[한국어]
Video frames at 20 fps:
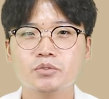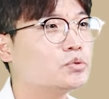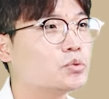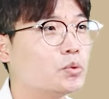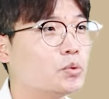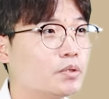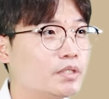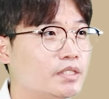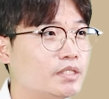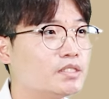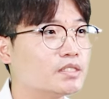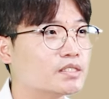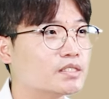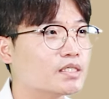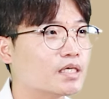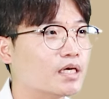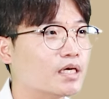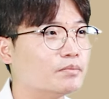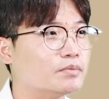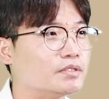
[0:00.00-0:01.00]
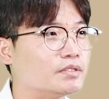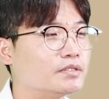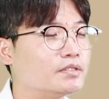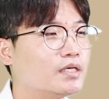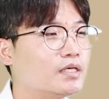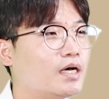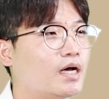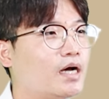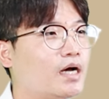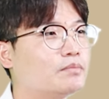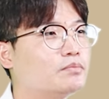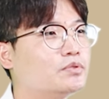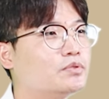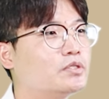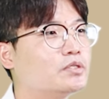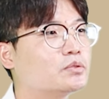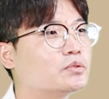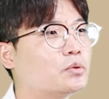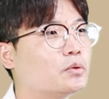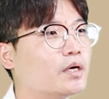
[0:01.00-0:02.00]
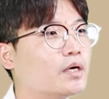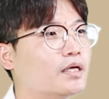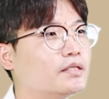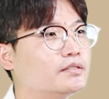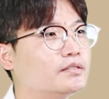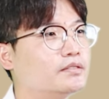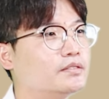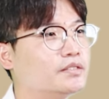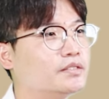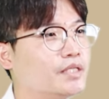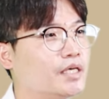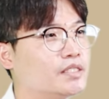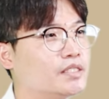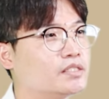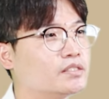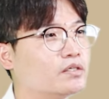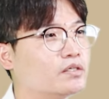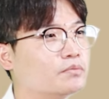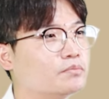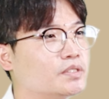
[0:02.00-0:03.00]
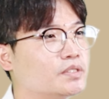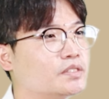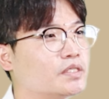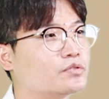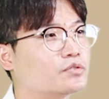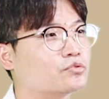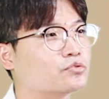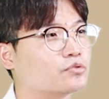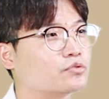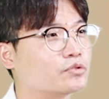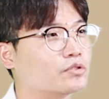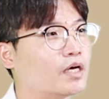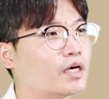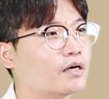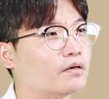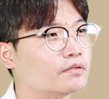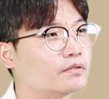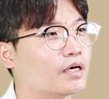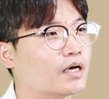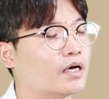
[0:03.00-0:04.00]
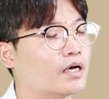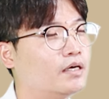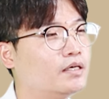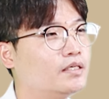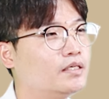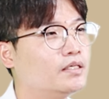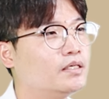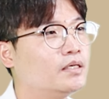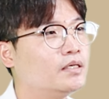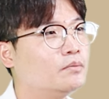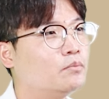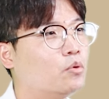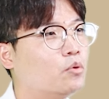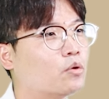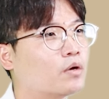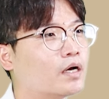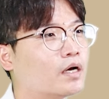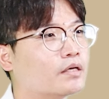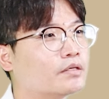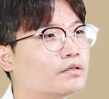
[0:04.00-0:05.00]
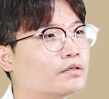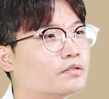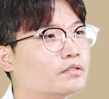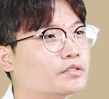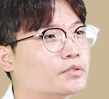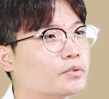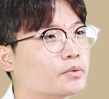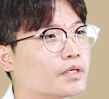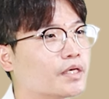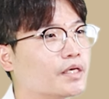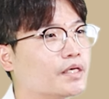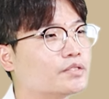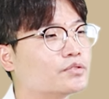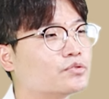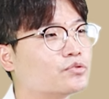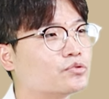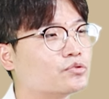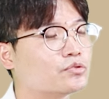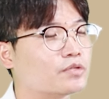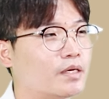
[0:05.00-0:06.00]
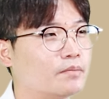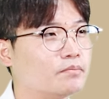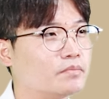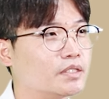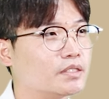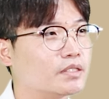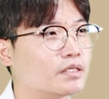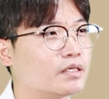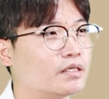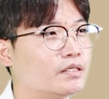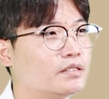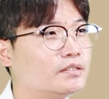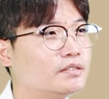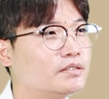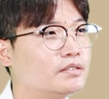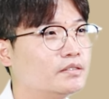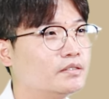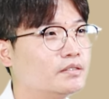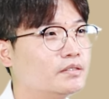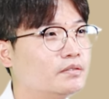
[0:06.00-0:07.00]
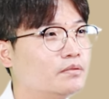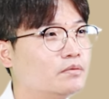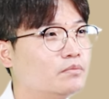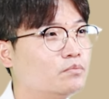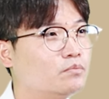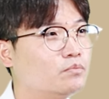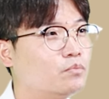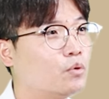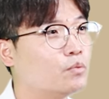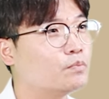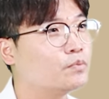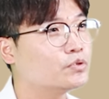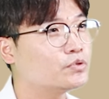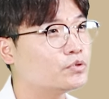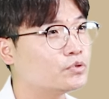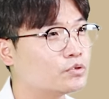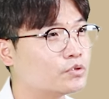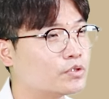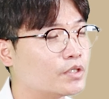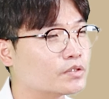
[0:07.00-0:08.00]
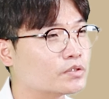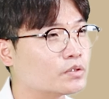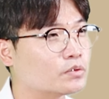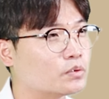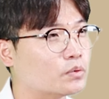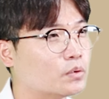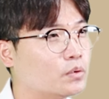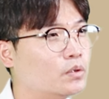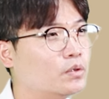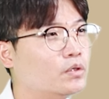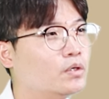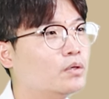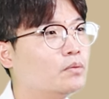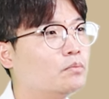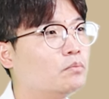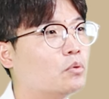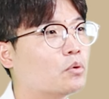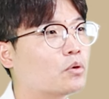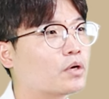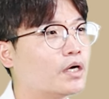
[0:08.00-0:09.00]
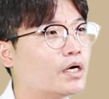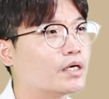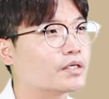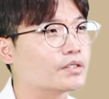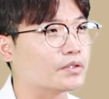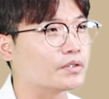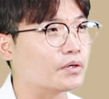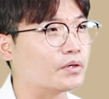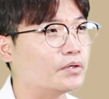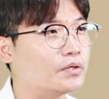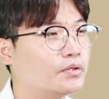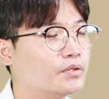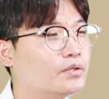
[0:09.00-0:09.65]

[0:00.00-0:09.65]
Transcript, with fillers: 조기 직장암은 항문을 통한 내시경 미세 수술을 하거나 복강경을 이용해 수술합니다. 복부 수술에서도 복강경,